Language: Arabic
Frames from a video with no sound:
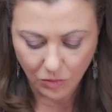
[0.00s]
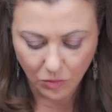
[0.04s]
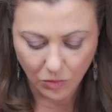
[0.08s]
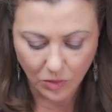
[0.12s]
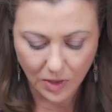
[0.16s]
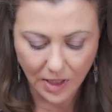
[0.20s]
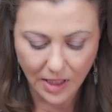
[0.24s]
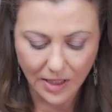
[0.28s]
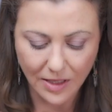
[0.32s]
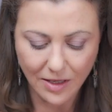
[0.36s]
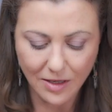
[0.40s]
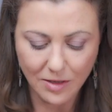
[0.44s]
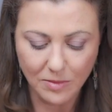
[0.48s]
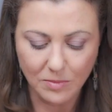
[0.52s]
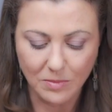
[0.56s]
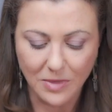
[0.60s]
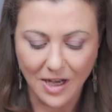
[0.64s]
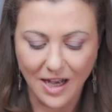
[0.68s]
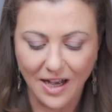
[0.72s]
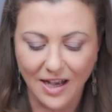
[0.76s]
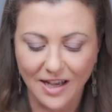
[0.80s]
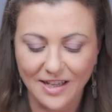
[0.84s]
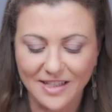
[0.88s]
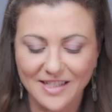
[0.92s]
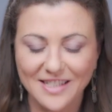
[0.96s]
وكده
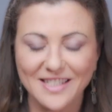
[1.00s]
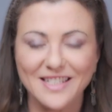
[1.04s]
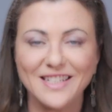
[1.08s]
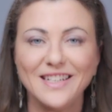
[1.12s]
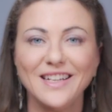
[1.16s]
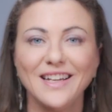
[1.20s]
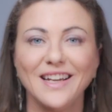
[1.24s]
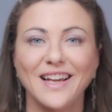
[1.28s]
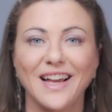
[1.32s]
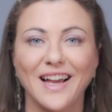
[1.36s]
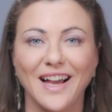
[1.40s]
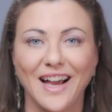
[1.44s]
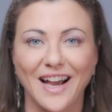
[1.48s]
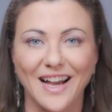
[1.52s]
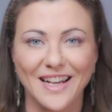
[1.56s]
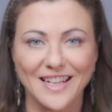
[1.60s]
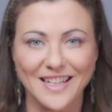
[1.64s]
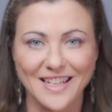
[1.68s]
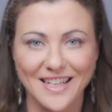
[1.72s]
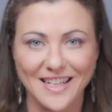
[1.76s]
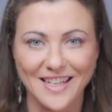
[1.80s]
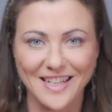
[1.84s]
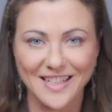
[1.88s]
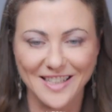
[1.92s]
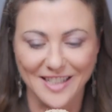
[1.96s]
بقى عندي
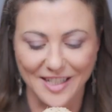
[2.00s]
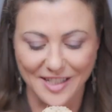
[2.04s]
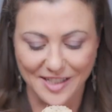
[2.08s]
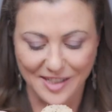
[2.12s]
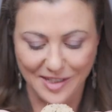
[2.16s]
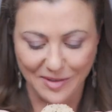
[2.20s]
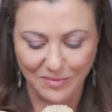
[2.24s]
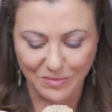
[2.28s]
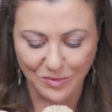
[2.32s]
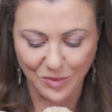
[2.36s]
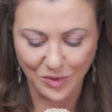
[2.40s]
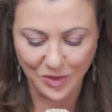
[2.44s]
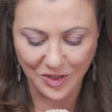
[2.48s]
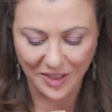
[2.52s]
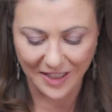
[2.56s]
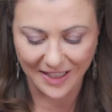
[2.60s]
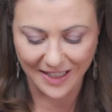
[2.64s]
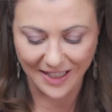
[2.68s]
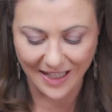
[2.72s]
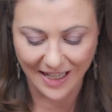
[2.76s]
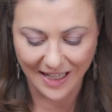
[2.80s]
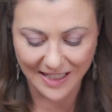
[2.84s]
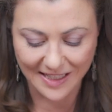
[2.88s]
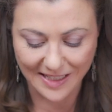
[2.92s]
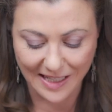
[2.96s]
عجينة السمبوسك
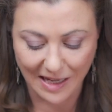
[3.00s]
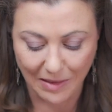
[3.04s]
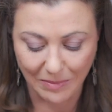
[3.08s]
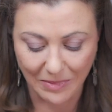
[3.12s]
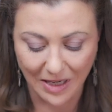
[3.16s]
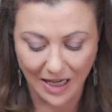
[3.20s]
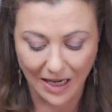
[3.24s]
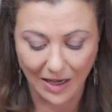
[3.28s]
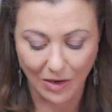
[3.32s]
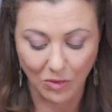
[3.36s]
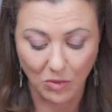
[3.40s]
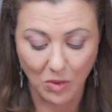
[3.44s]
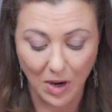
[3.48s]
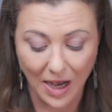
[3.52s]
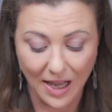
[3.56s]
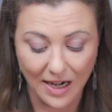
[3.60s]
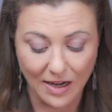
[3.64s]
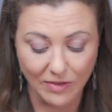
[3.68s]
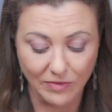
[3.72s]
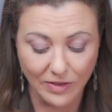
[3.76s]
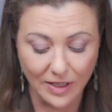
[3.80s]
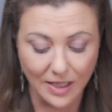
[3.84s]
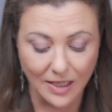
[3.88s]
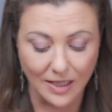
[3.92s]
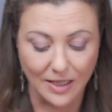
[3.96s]
اللي هستعملها وعلى
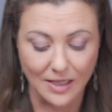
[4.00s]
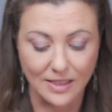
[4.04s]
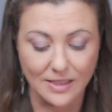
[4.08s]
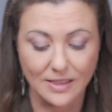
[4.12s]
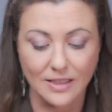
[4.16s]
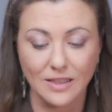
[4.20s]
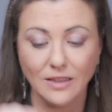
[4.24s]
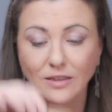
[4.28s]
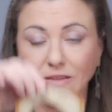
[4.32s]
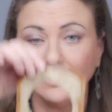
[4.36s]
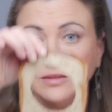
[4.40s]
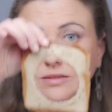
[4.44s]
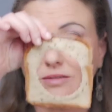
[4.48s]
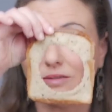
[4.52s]
فكرة دي